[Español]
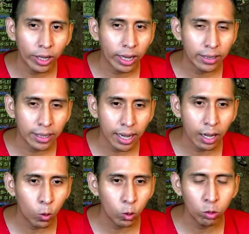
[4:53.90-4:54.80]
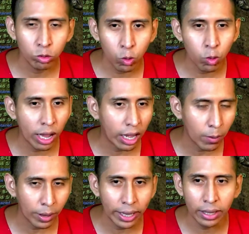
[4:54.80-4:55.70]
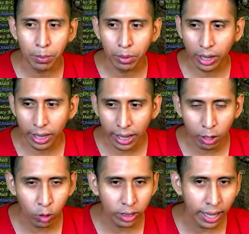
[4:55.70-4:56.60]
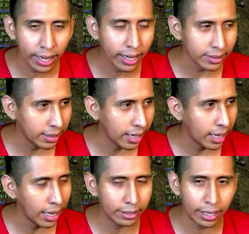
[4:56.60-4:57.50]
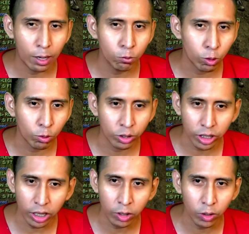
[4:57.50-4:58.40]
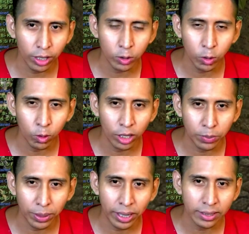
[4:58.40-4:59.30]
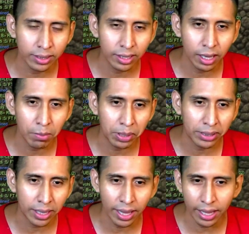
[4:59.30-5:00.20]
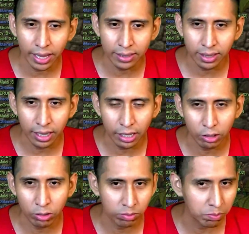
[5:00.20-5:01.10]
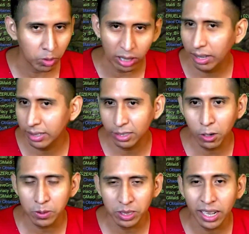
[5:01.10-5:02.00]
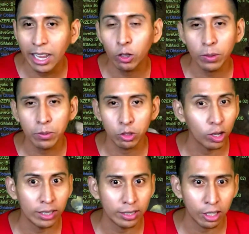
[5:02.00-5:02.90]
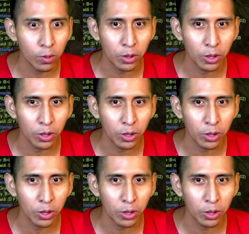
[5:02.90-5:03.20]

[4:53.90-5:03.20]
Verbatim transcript: que las cajas Hundum son una reverenda porquería, no te dan casi nada. Te dan un solcito y eso duras penas, así que pasa de ellas y listo. Bótalas así como si nada, no te emociones, así como